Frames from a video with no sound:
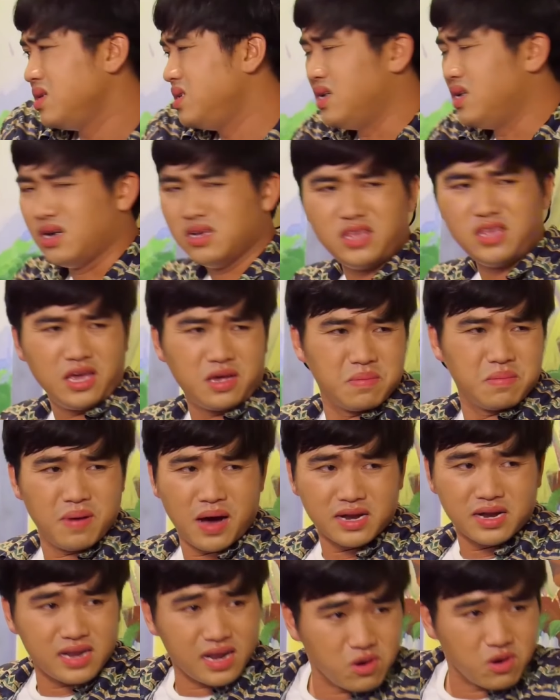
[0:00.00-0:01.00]
trời thiệt
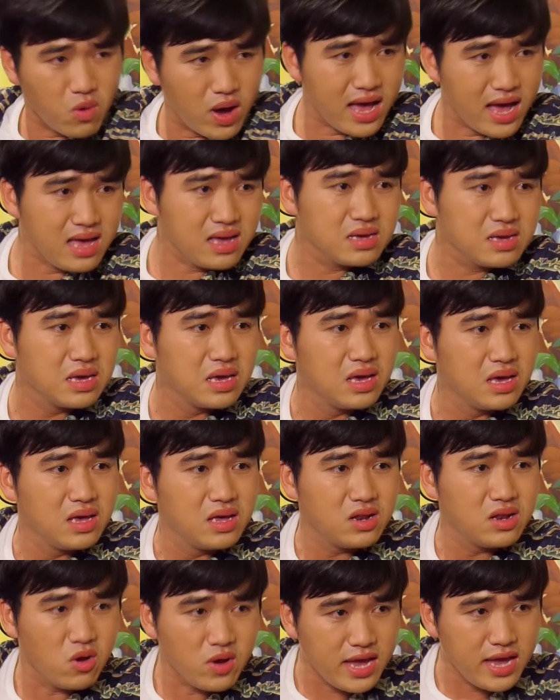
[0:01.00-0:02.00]
mệt quá
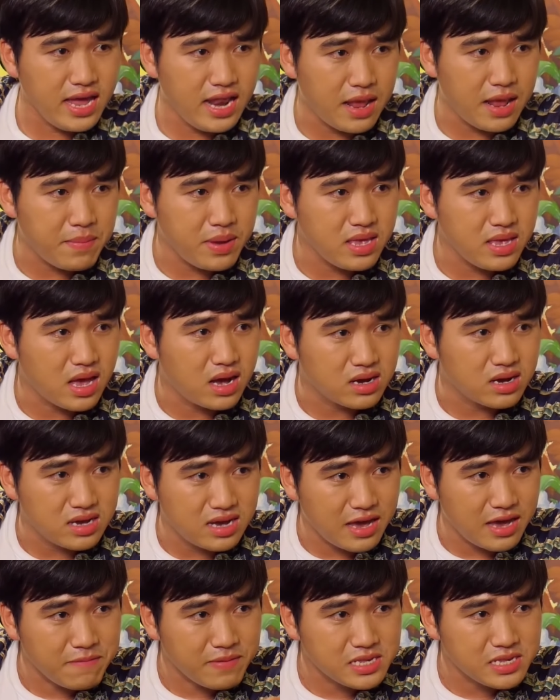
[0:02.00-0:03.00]
nó nghe nè bây giờ
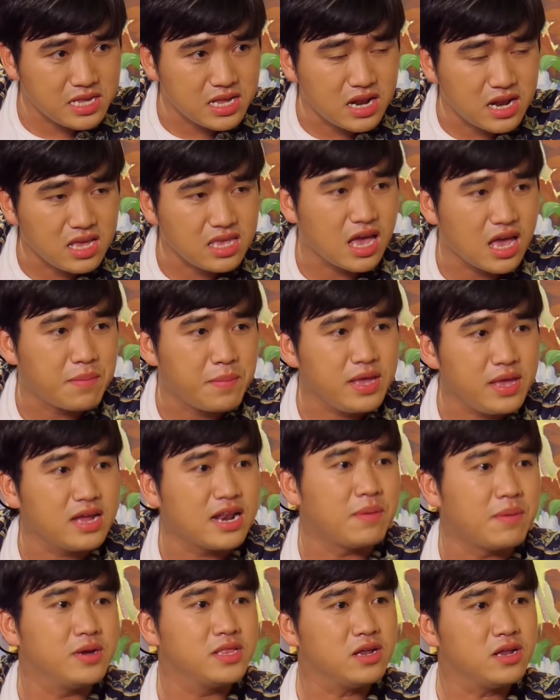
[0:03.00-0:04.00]
cái vaccine nó chờ biết
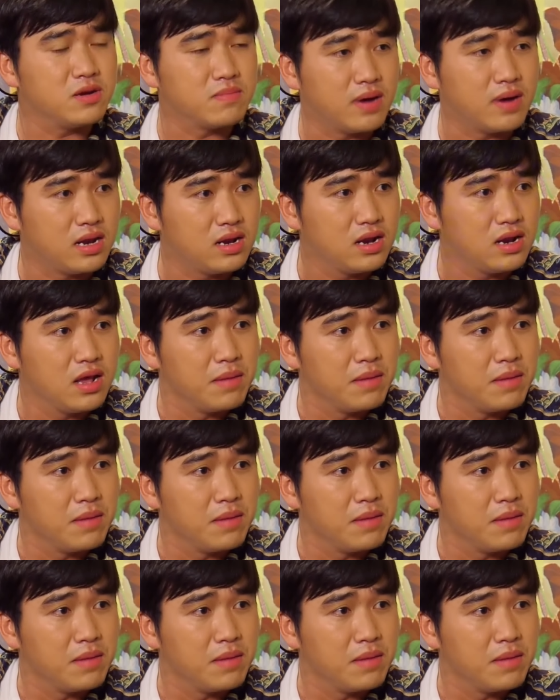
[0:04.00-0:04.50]
nào mới tới lượt mình